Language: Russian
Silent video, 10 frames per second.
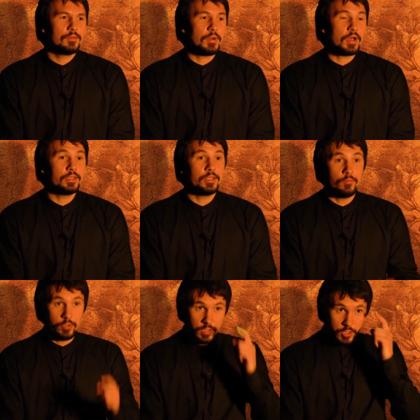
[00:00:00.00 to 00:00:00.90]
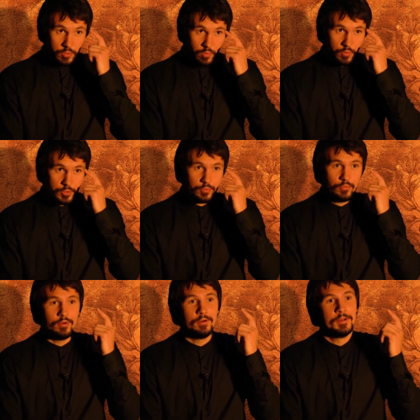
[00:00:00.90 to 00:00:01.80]
Пока до него не дошло,
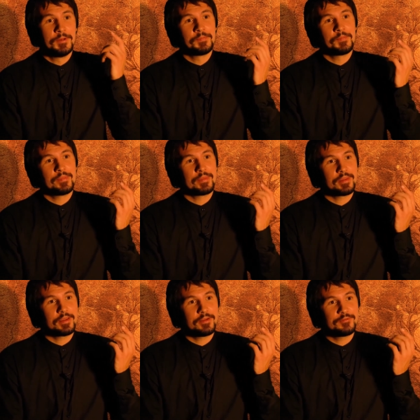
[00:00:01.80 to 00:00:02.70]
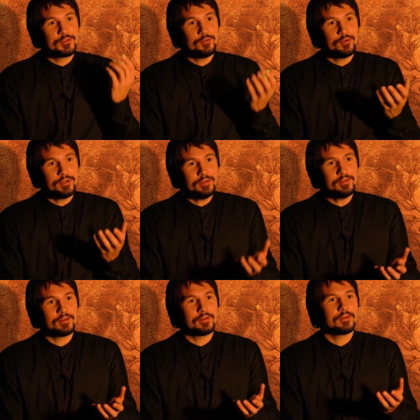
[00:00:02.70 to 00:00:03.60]
что все
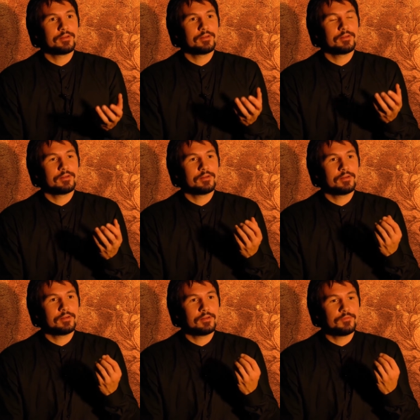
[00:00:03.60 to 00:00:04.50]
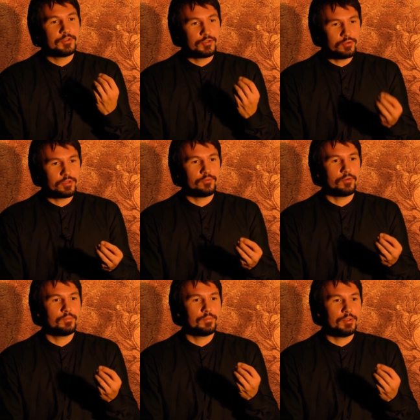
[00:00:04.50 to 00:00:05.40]
это ведет
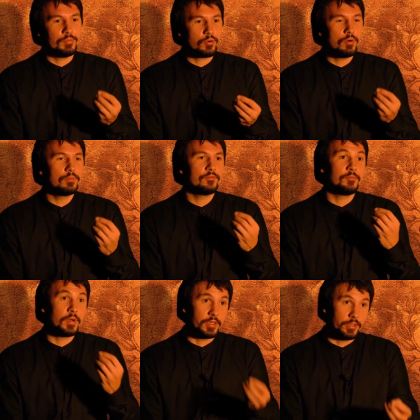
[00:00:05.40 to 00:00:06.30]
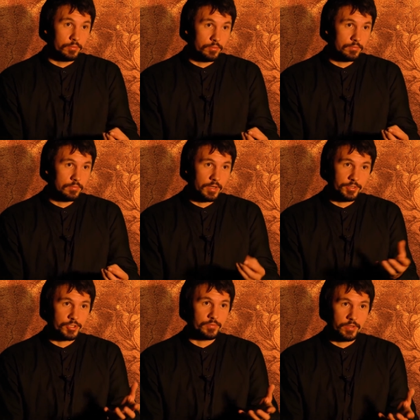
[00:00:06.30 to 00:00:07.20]
его прямиком в могилу
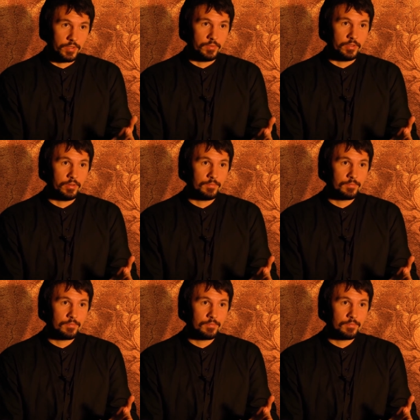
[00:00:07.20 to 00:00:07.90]
раньше времени.